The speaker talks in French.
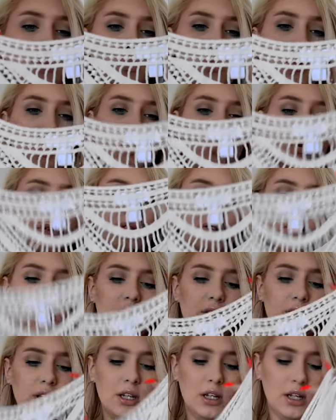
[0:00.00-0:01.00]
beau
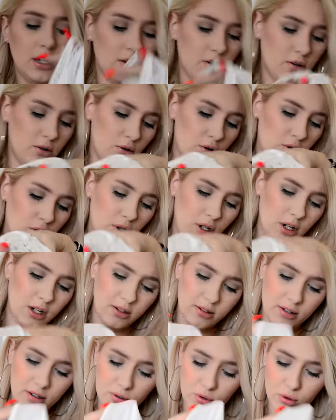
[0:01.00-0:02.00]
aussi et euh, il
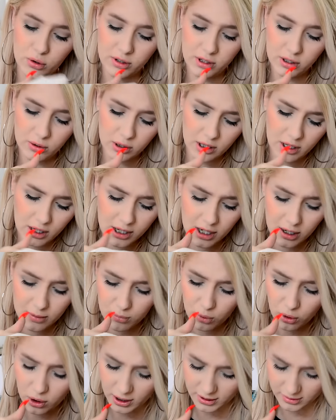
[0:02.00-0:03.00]
était soldé
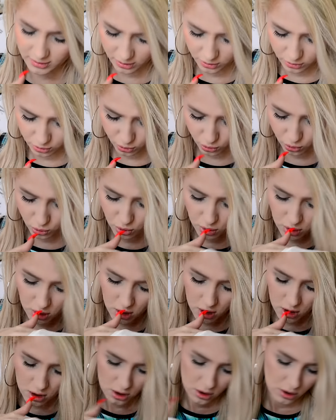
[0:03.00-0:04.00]
également à 5 euros.
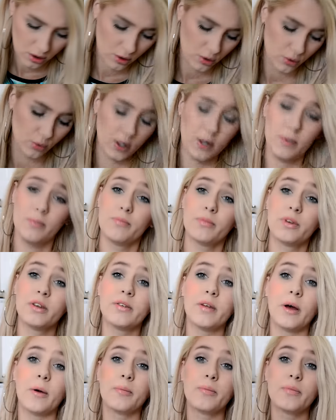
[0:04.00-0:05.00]
Oui, c'est
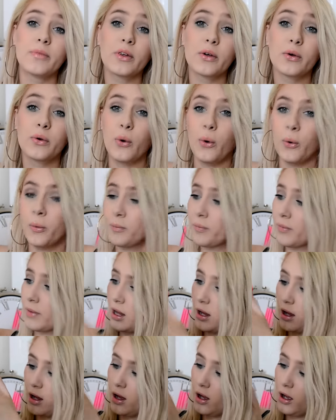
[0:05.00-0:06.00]
ça, 5 euros.
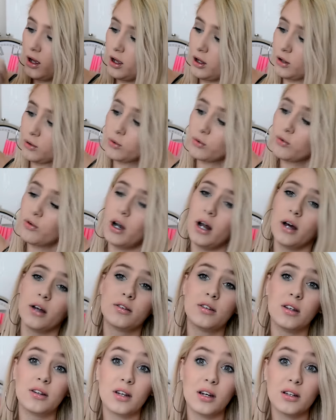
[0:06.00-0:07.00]
Donc voilà,
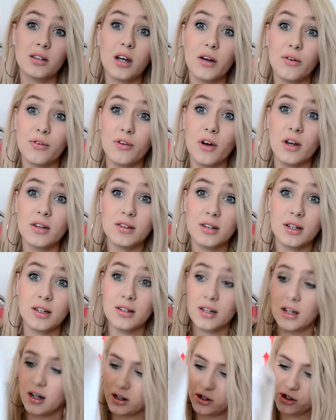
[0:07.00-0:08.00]
c'est très très fin, très
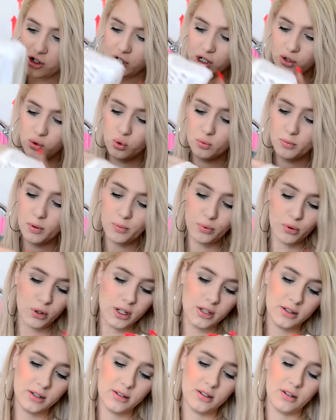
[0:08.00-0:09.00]
très léger et tout, mais pour
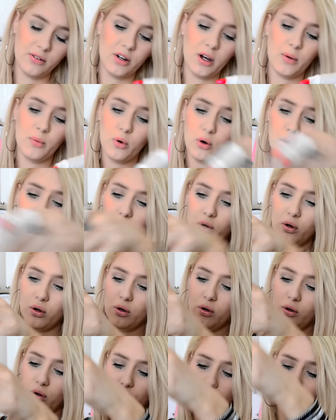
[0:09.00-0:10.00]
l'été c'est vraiment
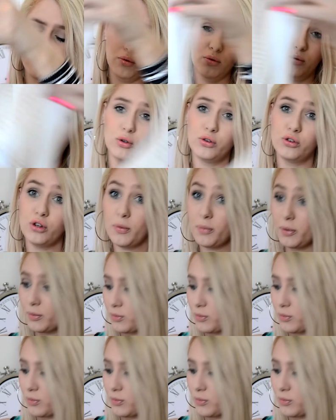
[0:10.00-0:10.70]
euh, le top